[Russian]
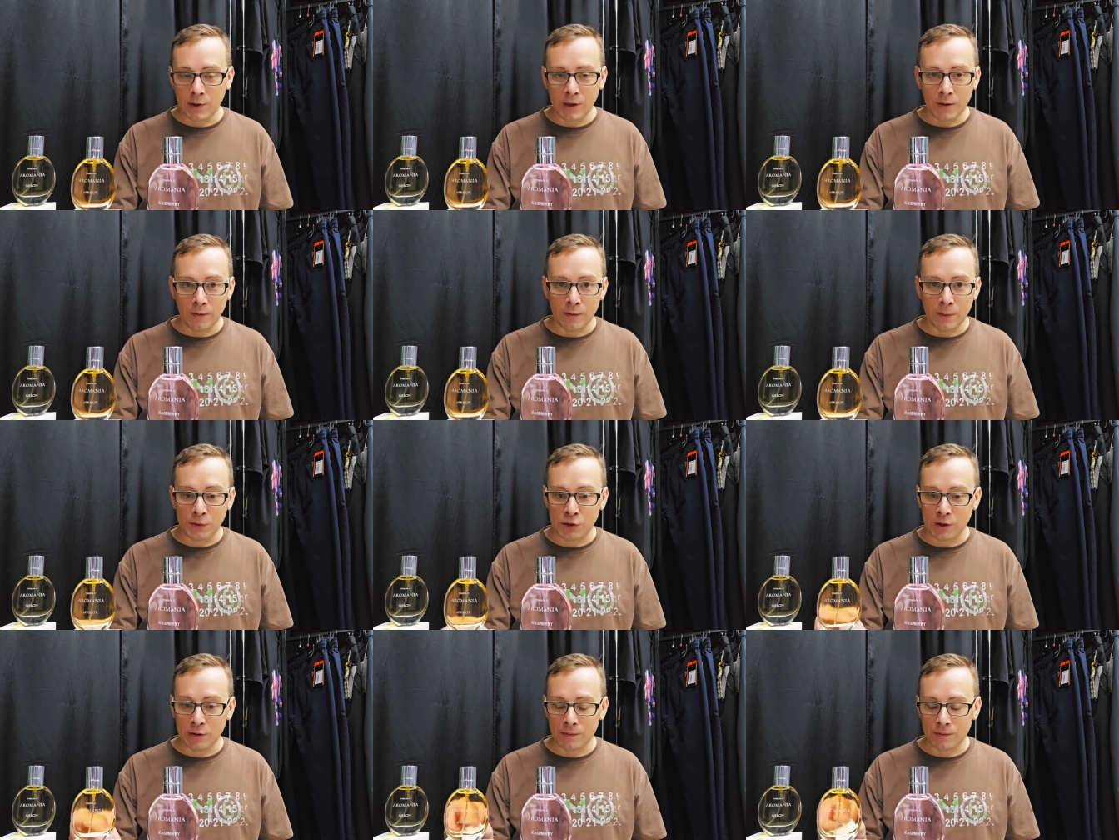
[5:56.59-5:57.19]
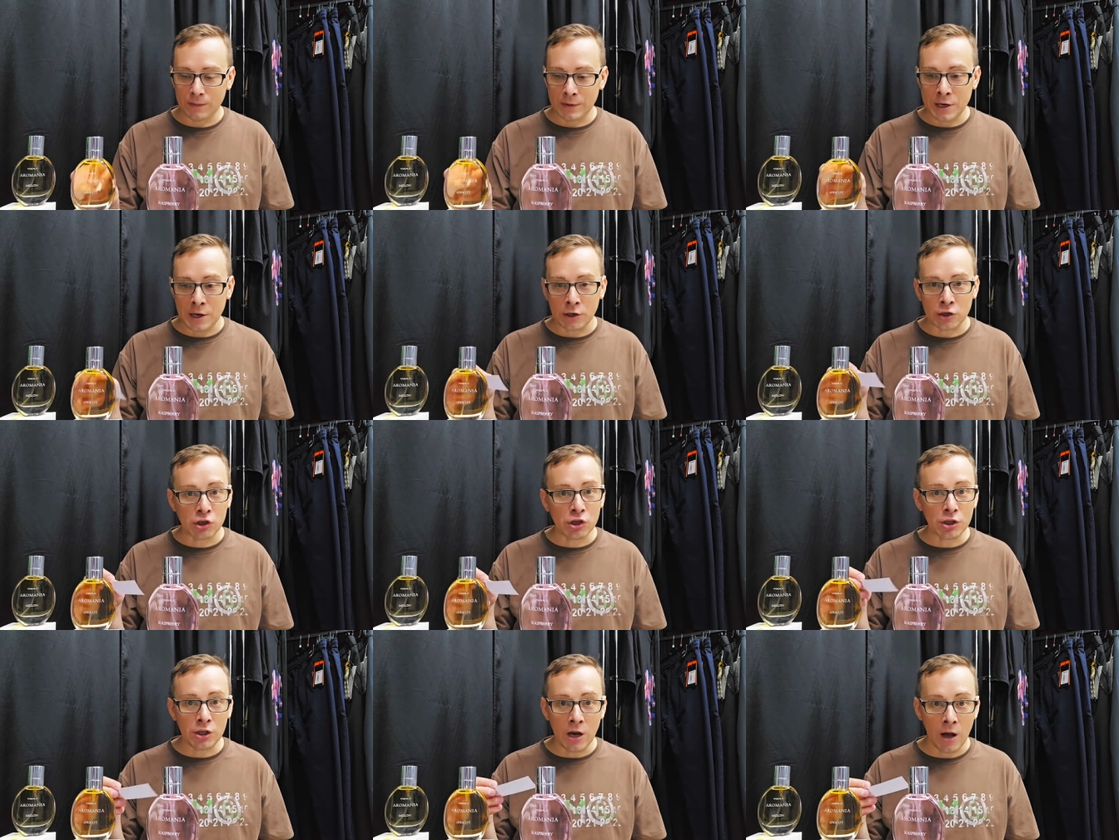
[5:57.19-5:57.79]
Я вообще не
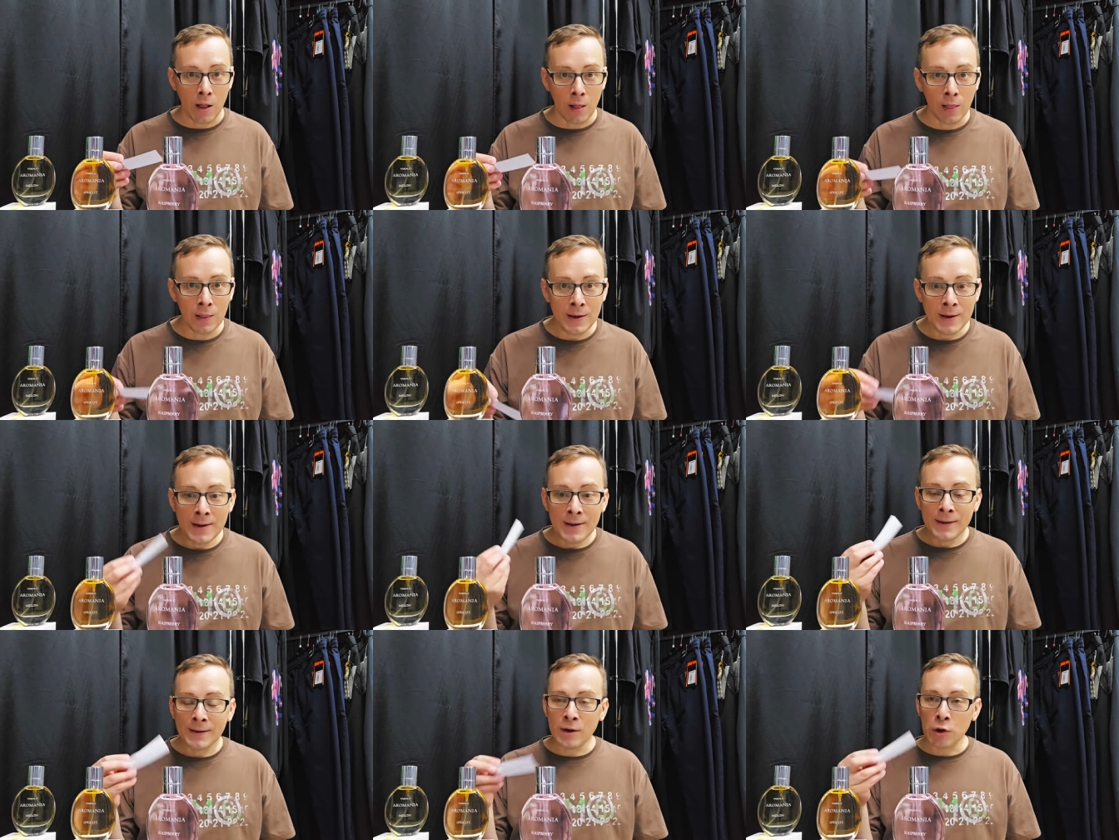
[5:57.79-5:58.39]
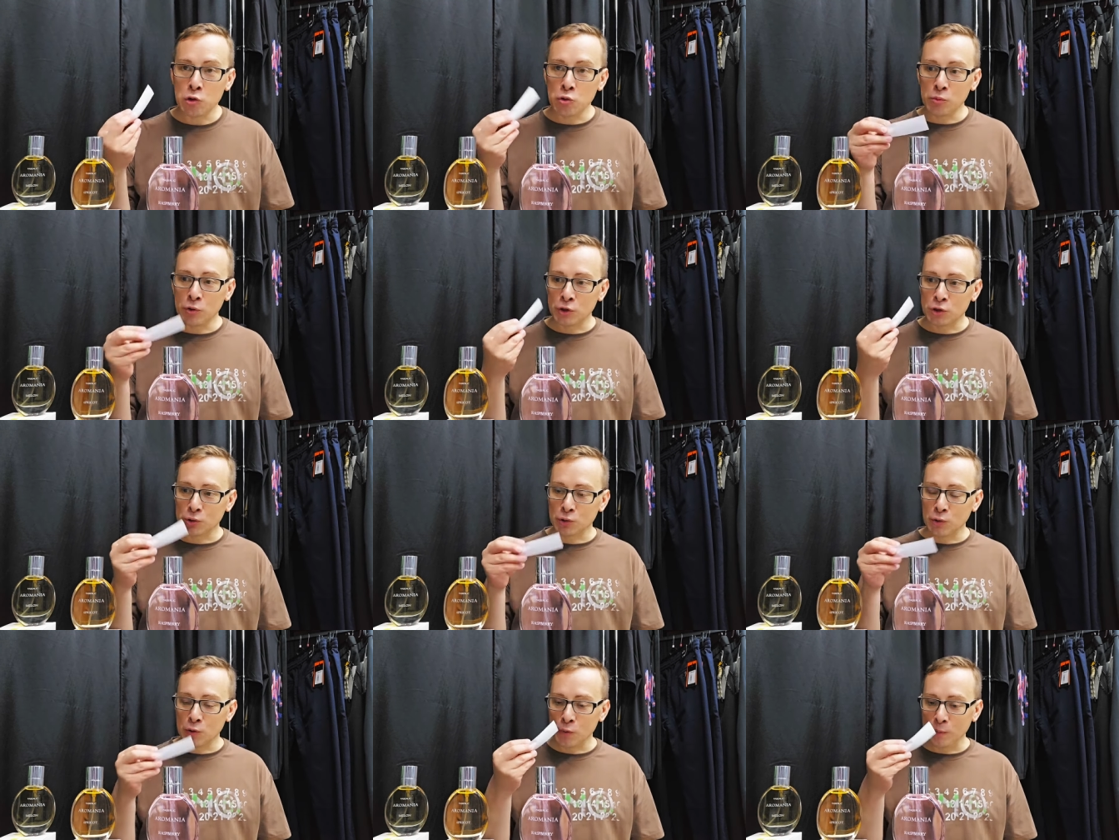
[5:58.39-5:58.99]
ожидал. Я думал,
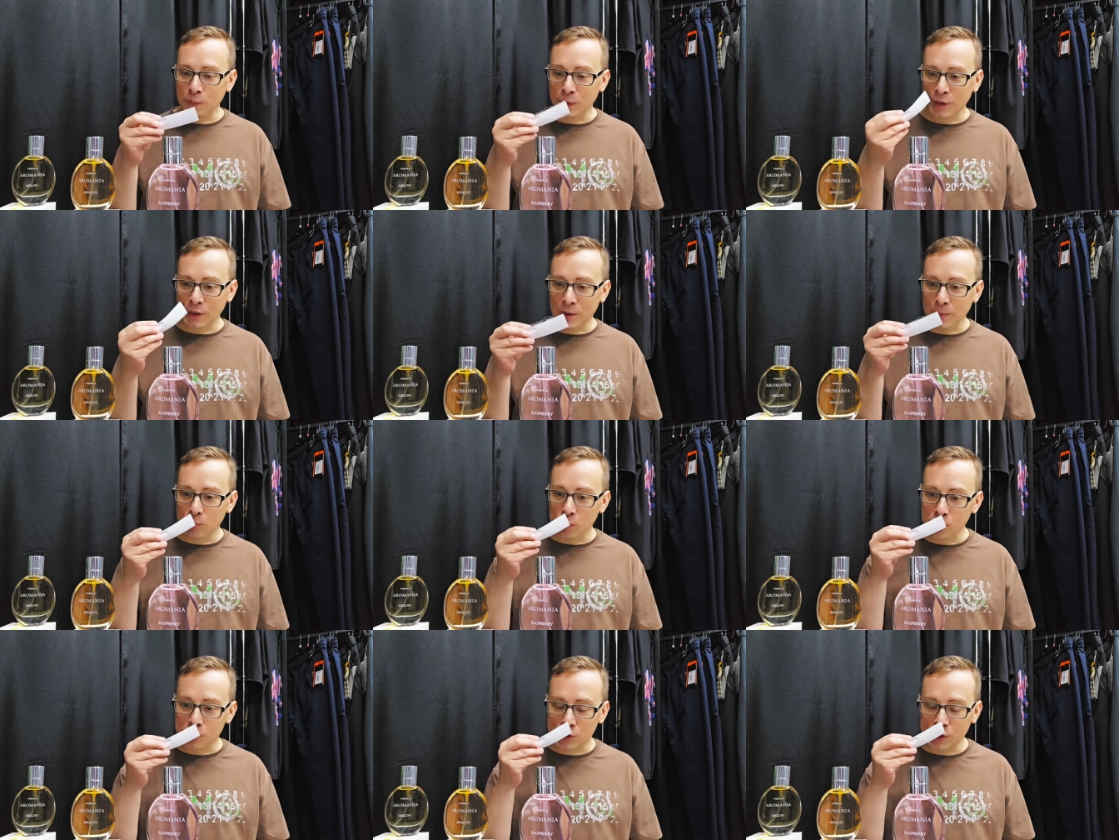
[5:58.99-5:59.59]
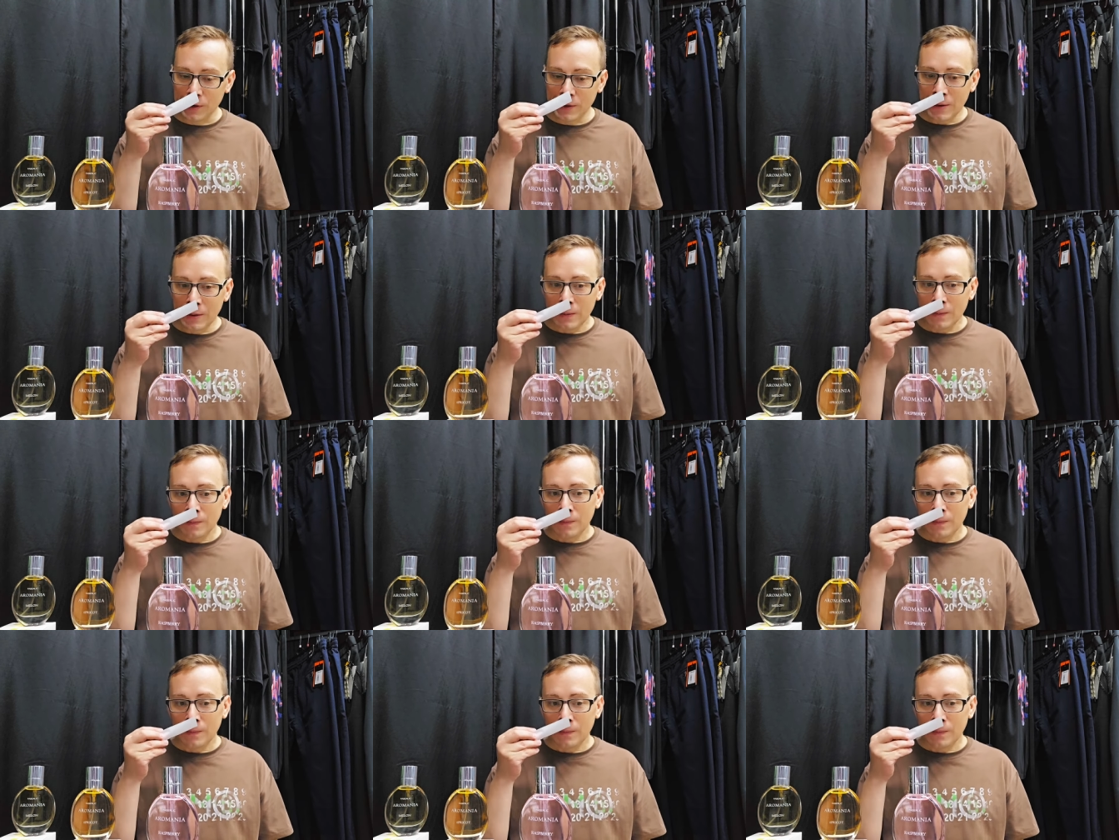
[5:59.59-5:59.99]
что мне больше